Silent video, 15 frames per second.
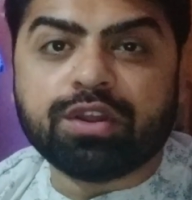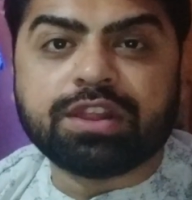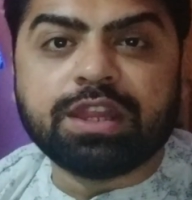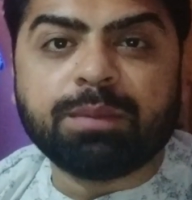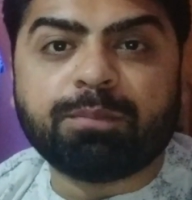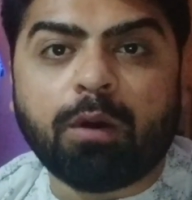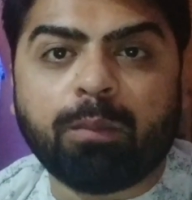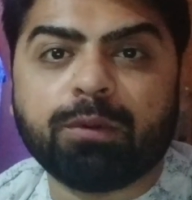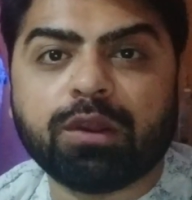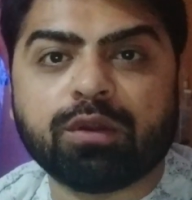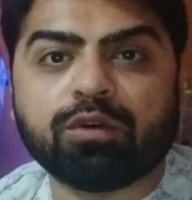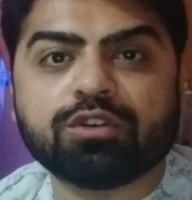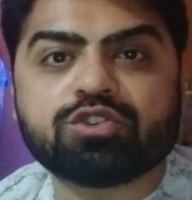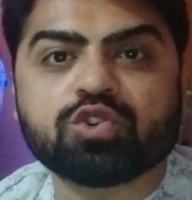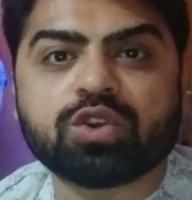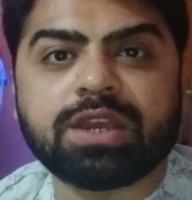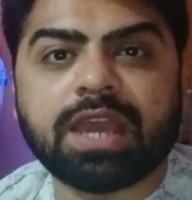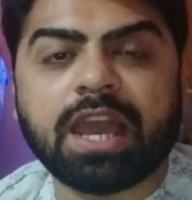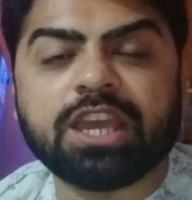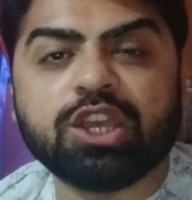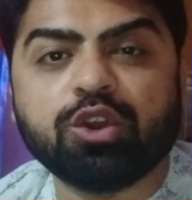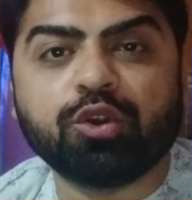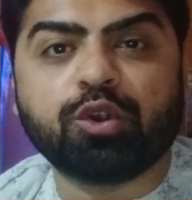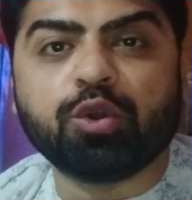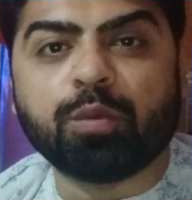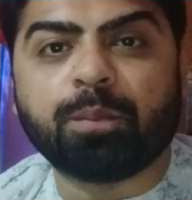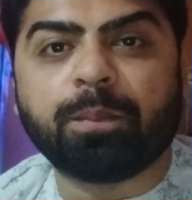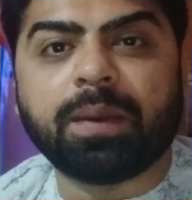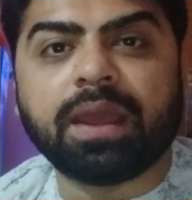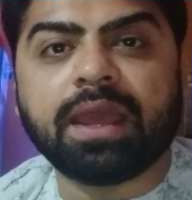इतनी पॉपुलर हो चुकी हैं यूट्यूब
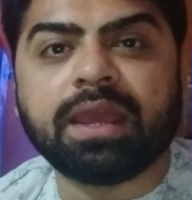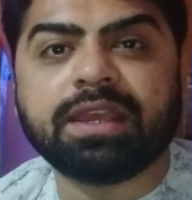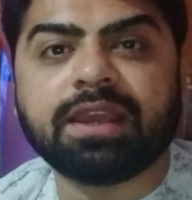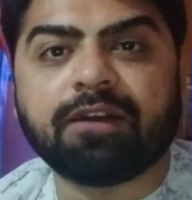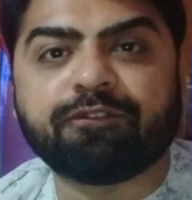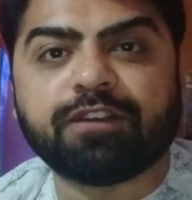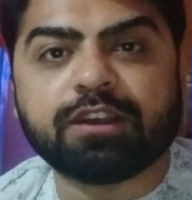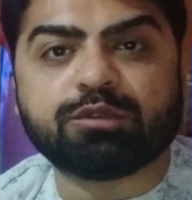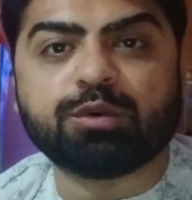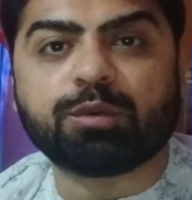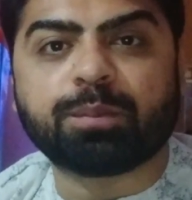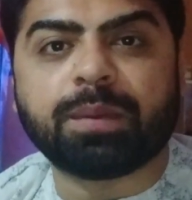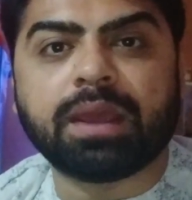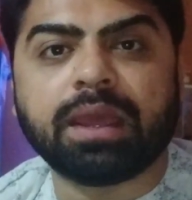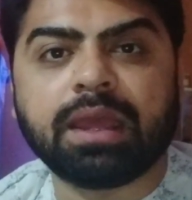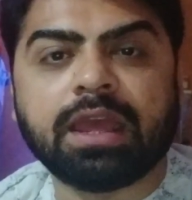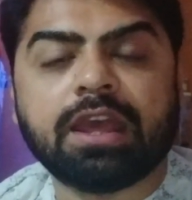पे या फेसबुक पे